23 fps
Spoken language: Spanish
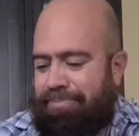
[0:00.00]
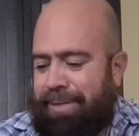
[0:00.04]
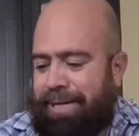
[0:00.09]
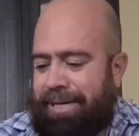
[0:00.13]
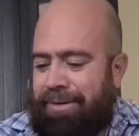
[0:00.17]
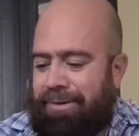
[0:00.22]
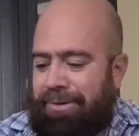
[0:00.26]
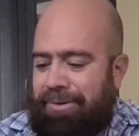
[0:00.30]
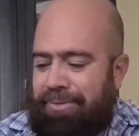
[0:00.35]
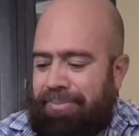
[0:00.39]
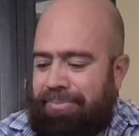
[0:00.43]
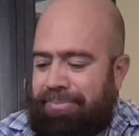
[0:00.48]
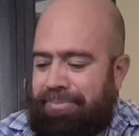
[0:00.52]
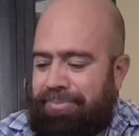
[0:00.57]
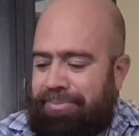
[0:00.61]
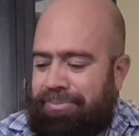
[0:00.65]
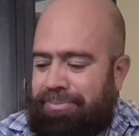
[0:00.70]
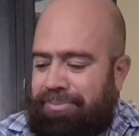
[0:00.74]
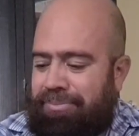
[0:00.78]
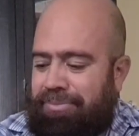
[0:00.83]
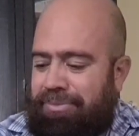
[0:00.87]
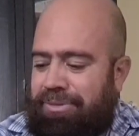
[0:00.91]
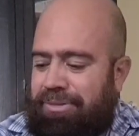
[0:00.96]
pero
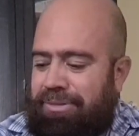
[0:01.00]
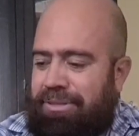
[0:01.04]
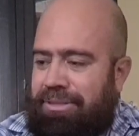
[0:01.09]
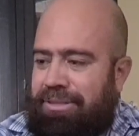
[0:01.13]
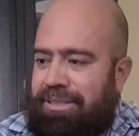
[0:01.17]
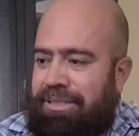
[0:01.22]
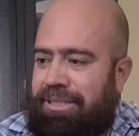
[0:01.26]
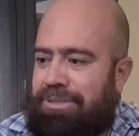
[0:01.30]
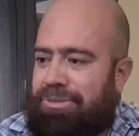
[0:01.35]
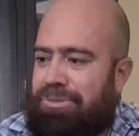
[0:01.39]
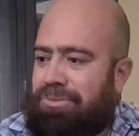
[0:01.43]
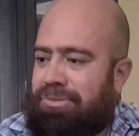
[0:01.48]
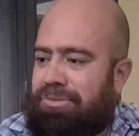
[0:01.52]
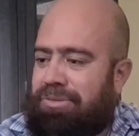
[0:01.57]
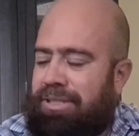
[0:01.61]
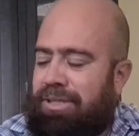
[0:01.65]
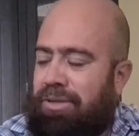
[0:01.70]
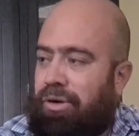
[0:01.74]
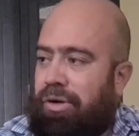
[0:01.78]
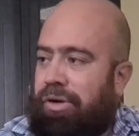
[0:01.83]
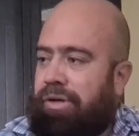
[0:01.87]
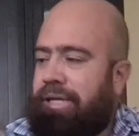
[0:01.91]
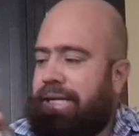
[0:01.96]
es un
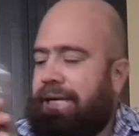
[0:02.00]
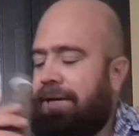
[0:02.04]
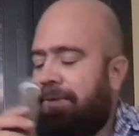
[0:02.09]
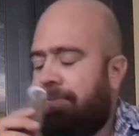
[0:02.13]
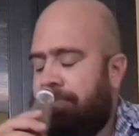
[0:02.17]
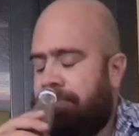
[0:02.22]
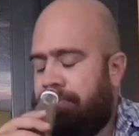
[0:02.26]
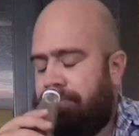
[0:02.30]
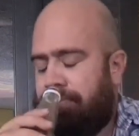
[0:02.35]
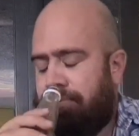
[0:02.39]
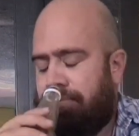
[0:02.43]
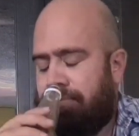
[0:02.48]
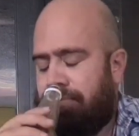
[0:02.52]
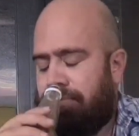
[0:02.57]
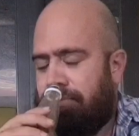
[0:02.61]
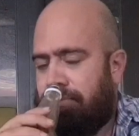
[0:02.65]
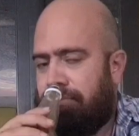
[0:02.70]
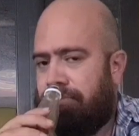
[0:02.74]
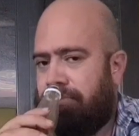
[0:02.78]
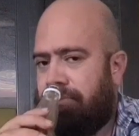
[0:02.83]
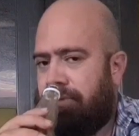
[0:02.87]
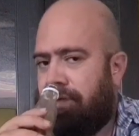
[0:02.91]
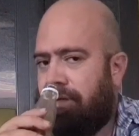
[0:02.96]
licor que
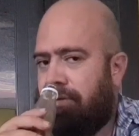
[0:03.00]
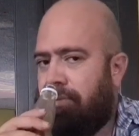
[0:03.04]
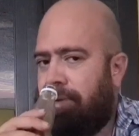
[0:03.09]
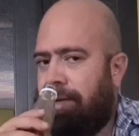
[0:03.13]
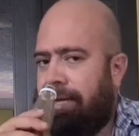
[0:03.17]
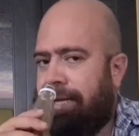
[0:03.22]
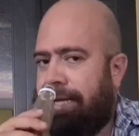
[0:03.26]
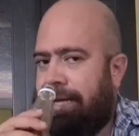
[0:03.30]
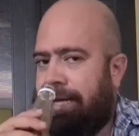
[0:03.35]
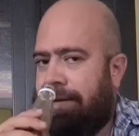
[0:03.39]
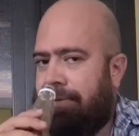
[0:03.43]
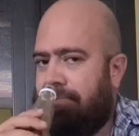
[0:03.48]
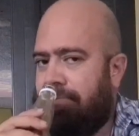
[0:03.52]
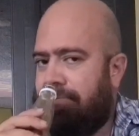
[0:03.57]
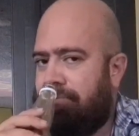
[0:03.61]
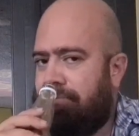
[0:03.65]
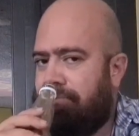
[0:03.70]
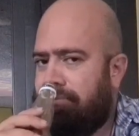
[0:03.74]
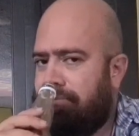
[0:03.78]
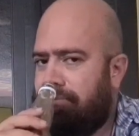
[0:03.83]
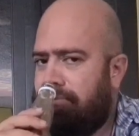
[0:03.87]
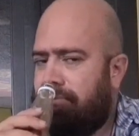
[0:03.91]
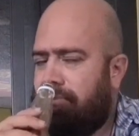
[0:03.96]
huele
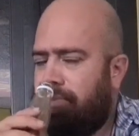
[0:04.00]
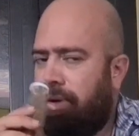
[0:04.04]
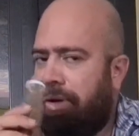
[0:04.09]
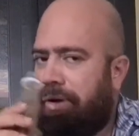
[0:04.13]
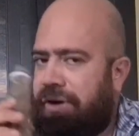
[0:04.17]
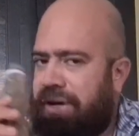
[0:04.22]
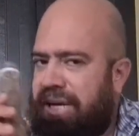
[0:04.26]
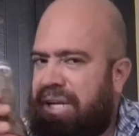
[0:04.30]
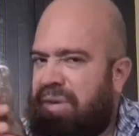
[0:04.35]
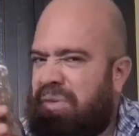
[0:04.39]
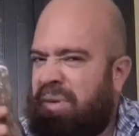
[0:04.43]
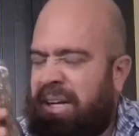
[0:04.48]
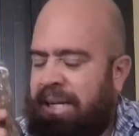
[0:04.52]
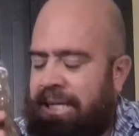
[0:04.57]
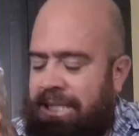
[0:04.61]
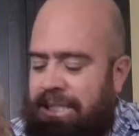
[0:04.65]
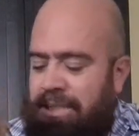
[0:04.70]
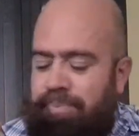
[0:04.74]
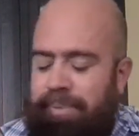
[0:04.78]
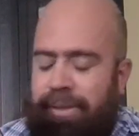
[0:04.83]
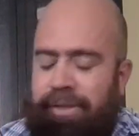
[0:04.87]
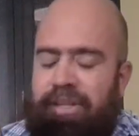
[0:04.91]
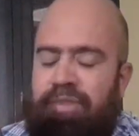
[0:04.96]
muy rico
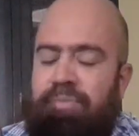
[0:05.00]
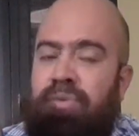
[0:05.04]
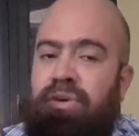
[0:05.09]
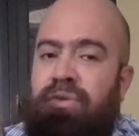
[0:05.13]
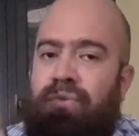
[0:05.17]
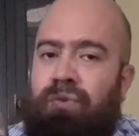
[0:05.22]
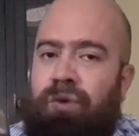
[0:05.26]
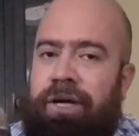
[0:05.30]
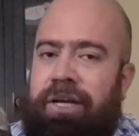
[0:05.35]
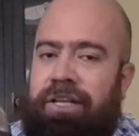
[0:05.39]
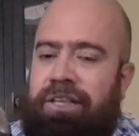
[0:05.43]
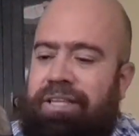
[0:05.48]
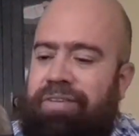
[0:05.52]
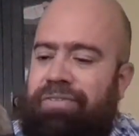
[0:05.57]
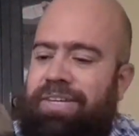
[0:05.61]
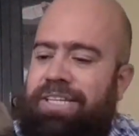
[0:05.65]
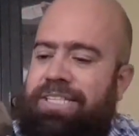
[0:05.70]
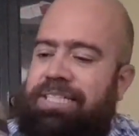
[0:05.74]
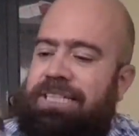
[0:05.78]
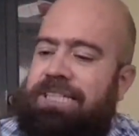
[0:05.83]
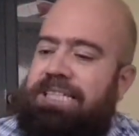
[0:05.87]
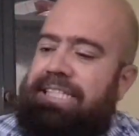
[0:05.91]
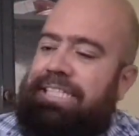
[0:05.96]
anís, pero es muy fuerte.
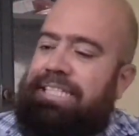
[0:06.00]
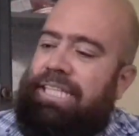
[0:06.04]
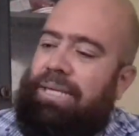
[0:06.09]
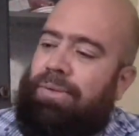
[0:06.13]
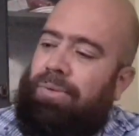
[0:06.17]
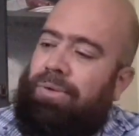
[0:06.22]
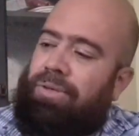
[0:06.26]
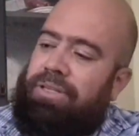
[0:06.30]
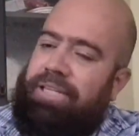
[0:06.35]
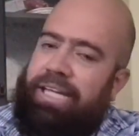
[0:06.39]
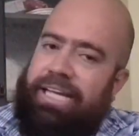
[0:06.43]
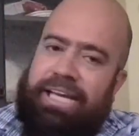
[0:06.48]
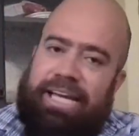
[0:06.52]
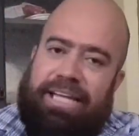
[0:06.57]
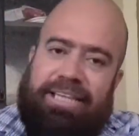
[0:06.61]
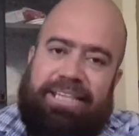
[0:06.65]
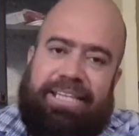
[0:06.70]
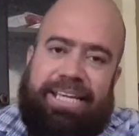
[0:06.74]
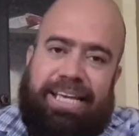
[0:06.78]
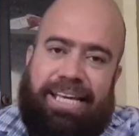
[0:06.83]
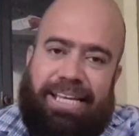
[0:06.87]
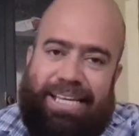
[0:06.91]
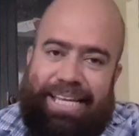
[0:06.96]
Fíjense que esta botella
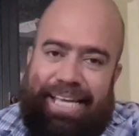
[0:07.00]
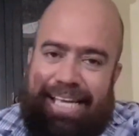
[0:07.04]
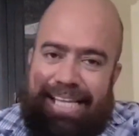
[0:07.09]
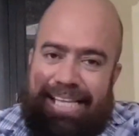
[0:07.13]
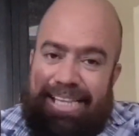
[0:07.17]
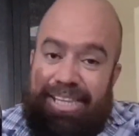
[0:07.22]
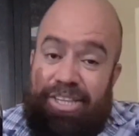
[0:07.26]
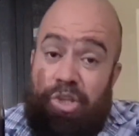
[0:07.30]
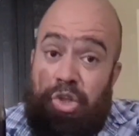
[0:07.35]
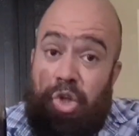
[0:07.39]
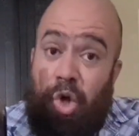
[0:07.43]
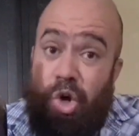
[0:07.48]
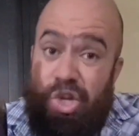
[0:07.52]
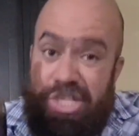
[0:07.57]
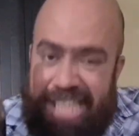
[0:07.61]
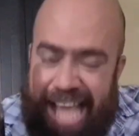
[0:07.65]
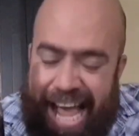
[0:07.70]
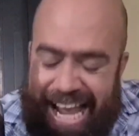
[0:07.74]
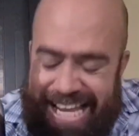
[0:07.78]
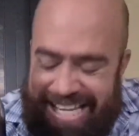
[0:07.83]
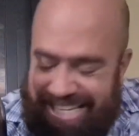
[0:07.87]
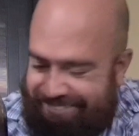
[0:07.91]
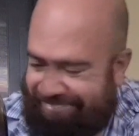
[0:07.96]
tiene dos
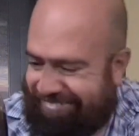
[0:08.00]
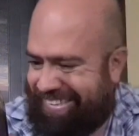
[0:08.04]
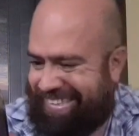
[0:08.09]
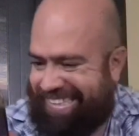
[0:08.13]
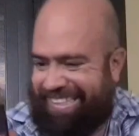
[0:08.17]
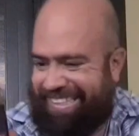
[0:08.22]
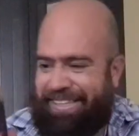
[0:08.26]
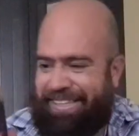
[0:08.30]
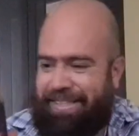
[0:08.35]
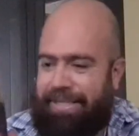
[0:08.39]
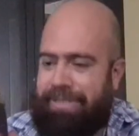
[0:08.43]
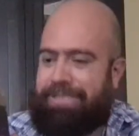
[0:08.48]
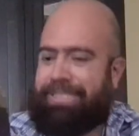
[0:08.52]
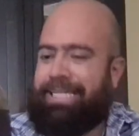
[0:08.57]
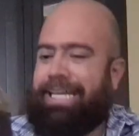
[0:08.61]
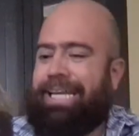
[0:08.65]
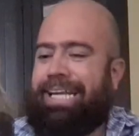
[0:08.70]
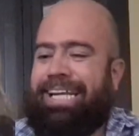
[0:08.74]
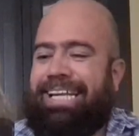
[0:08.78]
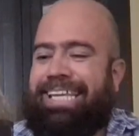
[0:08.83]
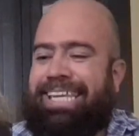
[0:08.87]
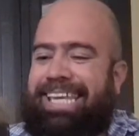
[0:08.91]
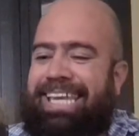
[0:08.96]
años de
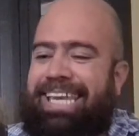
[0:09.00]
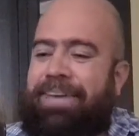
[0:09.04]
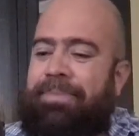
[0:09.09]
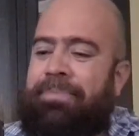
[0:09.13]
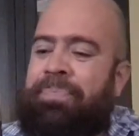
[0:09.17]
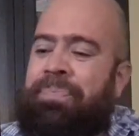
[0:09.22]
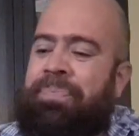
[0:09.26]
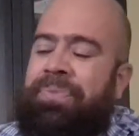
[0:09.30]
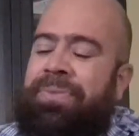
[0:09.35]
estar aquí.